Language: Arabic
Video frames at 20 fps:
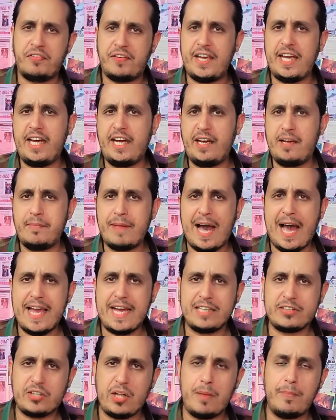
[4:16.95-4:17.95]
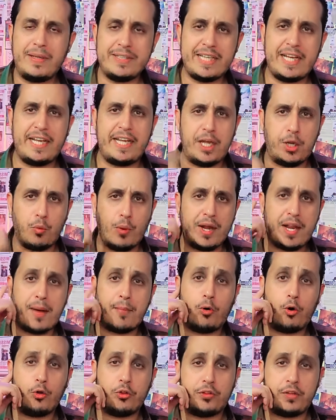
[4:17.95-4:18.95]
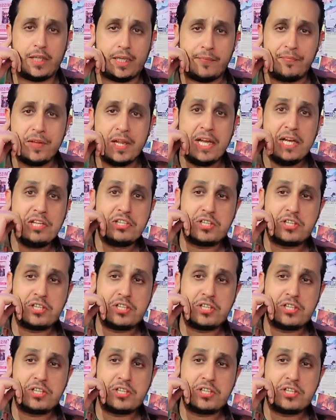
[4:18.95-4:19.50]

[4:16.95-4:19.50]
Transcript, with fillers: في حمايه المدنيين وانا باذني